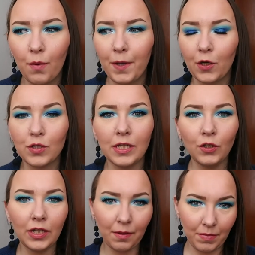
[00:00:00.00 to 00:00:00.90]
pero
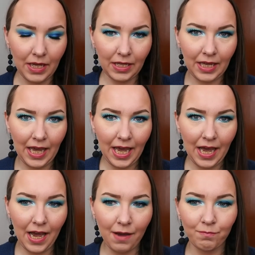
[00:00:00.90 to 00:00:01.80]
siento también
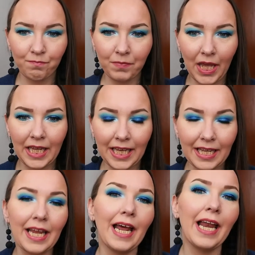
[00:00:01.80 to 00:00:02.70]
que en
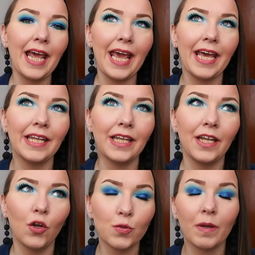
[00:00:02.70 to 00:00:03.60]
general
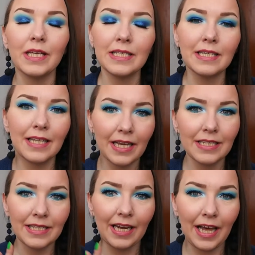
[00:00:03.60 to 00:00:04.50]
en los países de
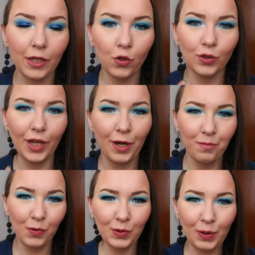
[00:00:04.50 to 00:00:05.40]
este lado del
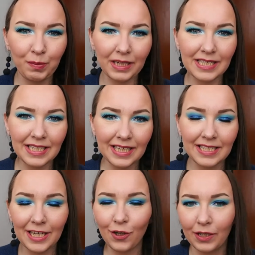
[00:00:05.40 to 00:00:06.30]
mundo, por así
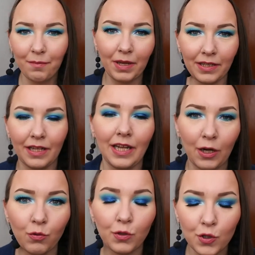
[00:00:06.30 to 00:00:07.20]
decirlo, también en
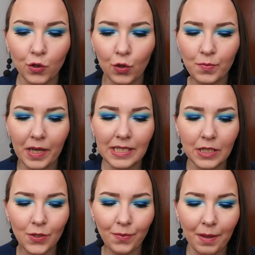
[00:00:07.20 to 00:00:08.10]
algunos otros
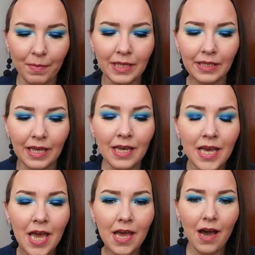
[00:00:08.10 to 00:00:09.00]
países, obviamente,
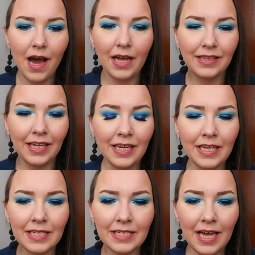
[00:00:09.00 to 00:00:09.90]
ah,
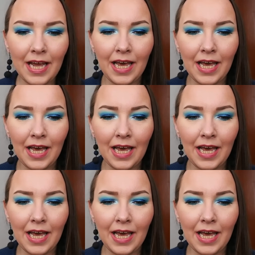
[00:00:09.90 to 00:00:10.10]
tienen esa,